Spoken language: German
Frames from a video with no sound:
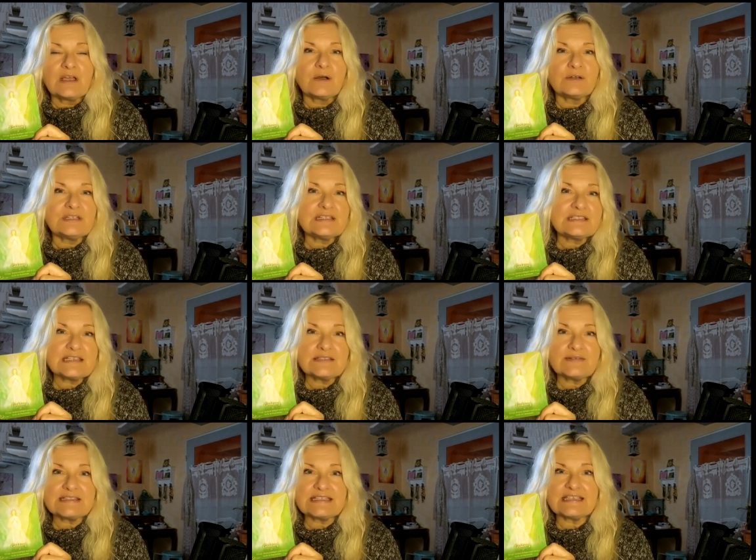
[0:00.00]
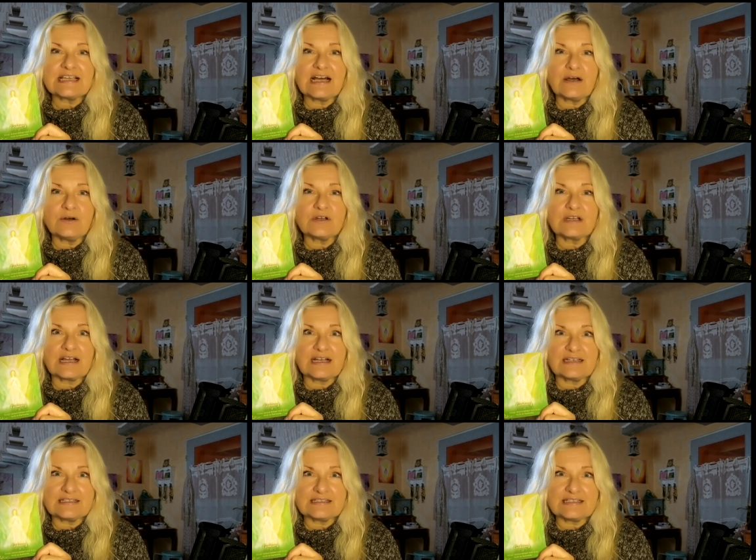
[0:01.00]
Und das ist, was ich auch
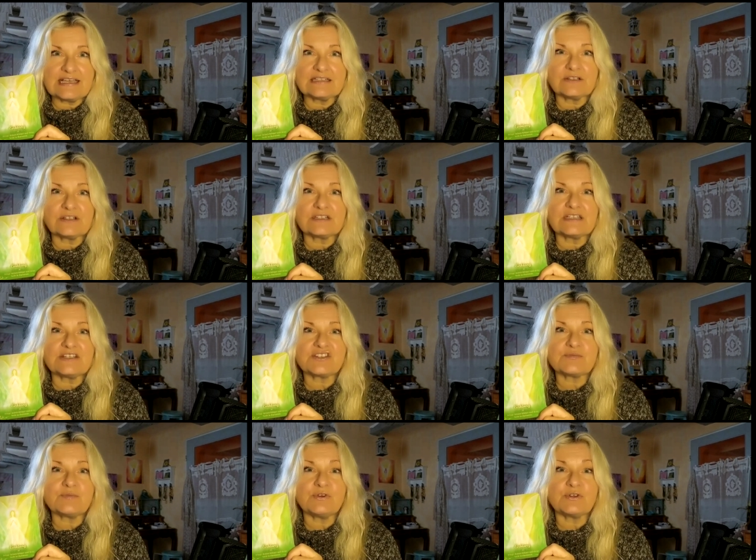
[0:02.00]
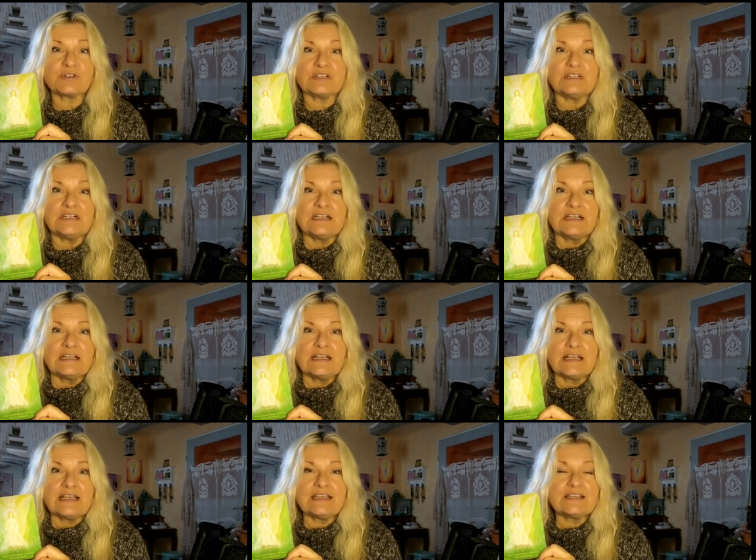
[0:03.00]
gerade sehr deutlich spüre.
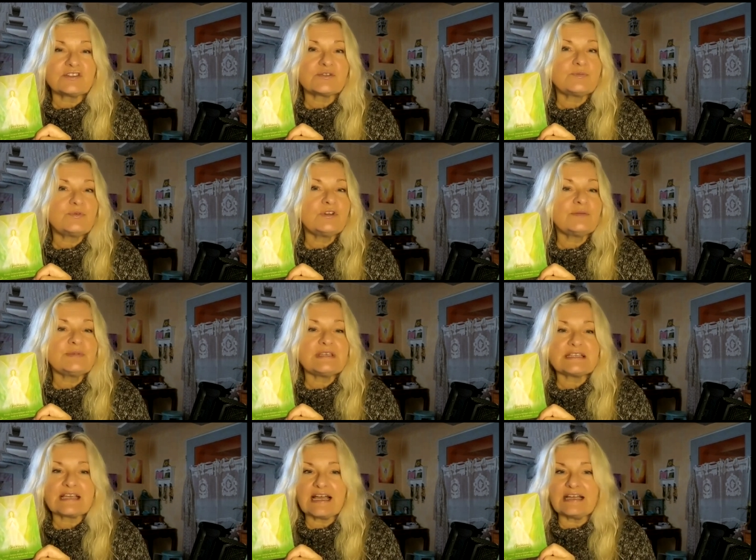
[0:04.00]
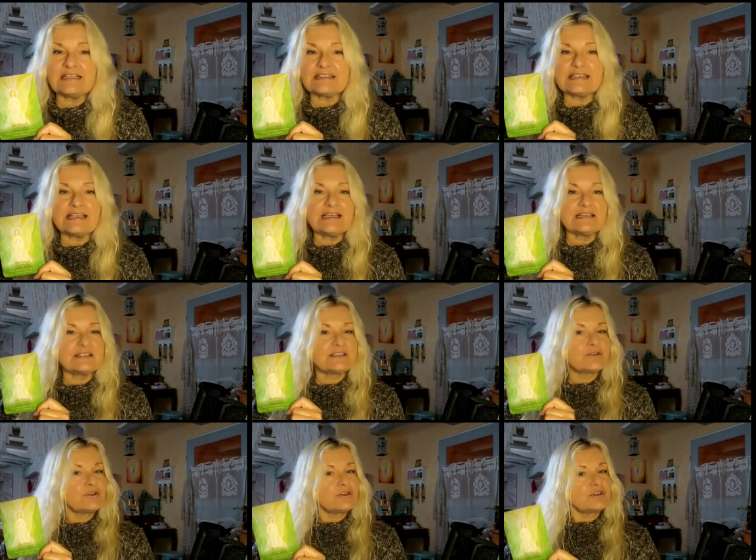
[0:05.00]
Ich spüre mich gerade sehr
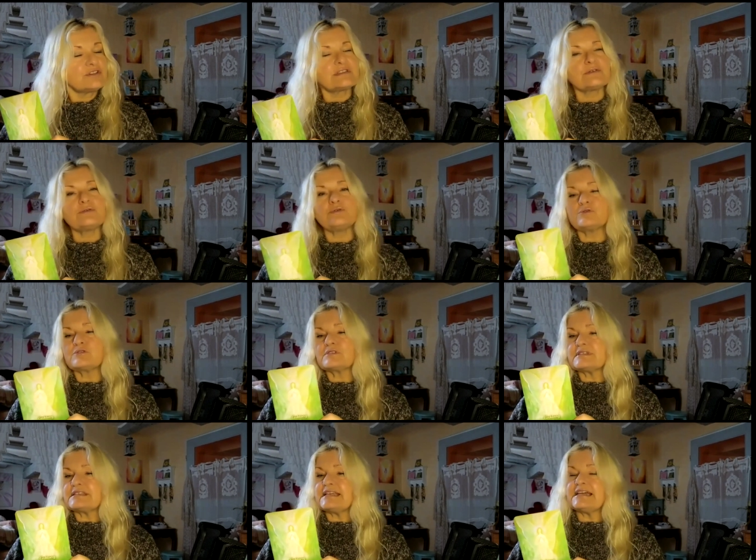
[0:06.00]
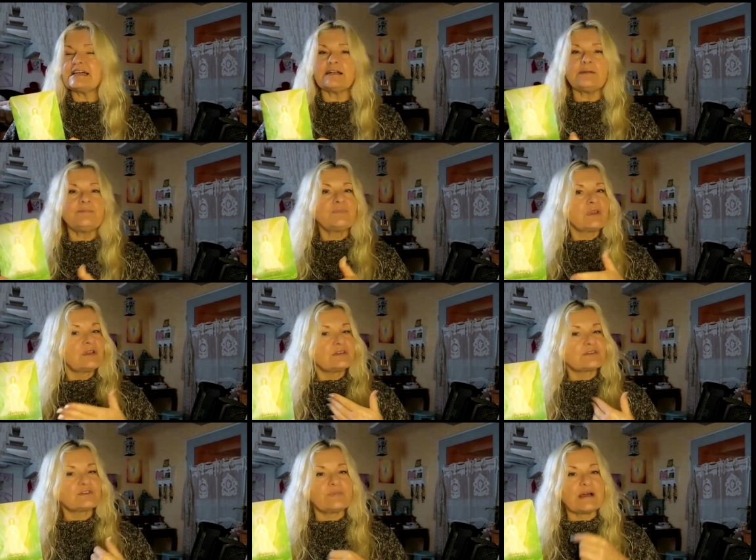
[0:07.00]
zurückgezogen, sehr
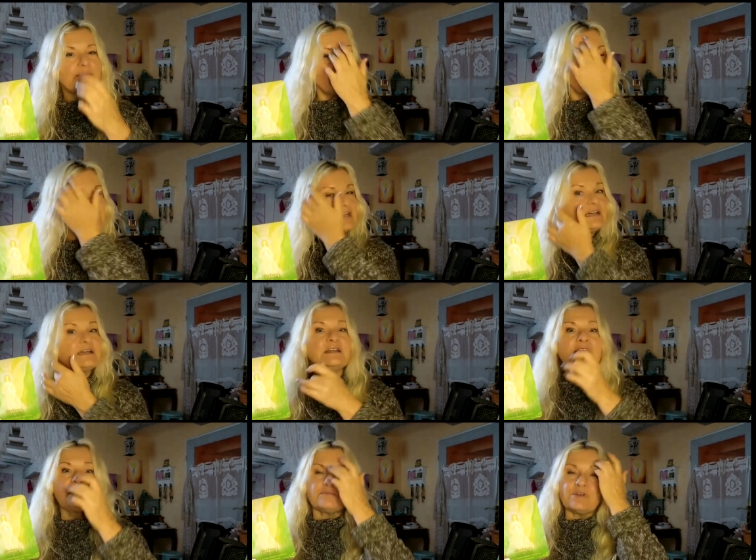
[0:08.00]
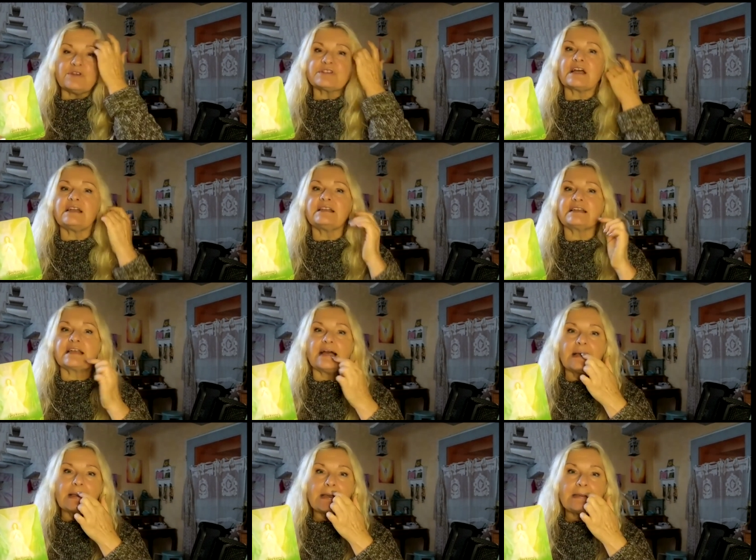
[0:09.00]
so bei mir, möchte gerade
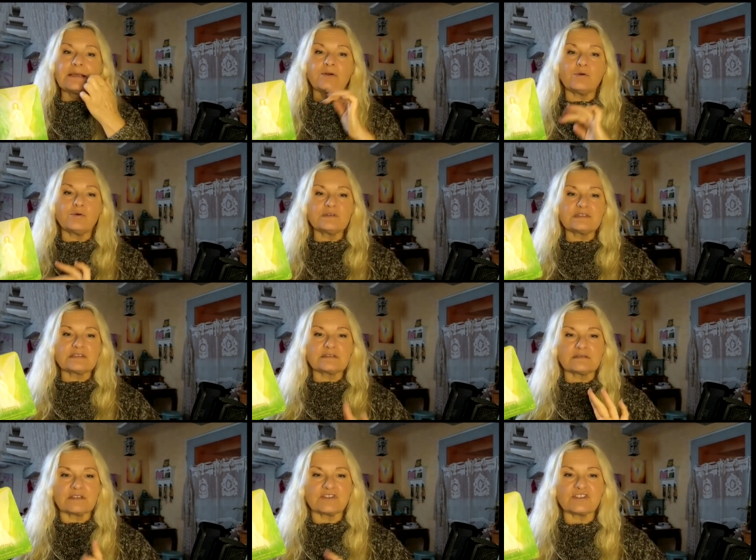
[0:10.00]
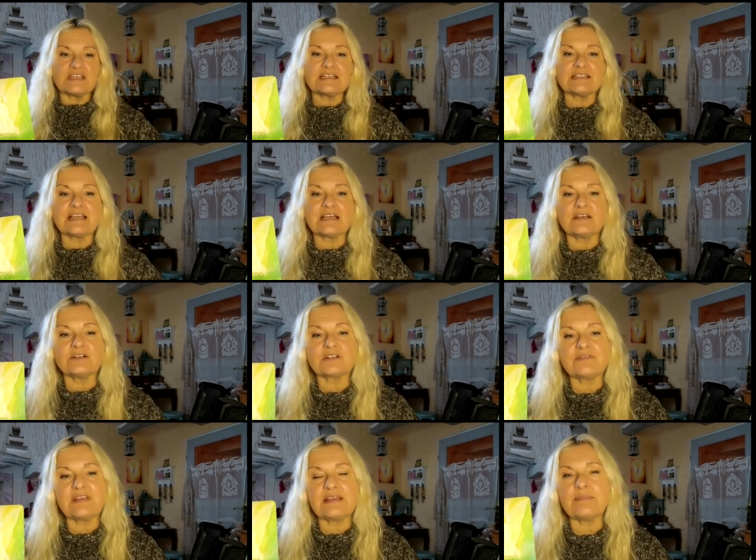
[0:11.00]
gar keine großen Geschichten da
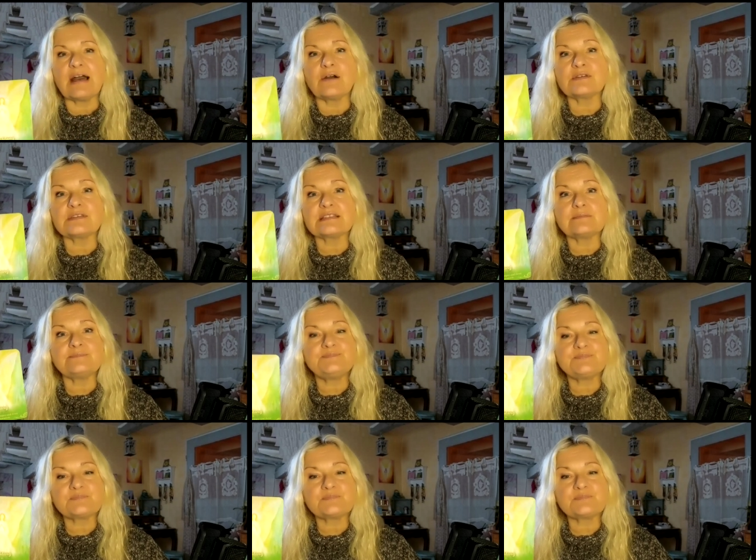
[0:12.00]
irgendwie im Außen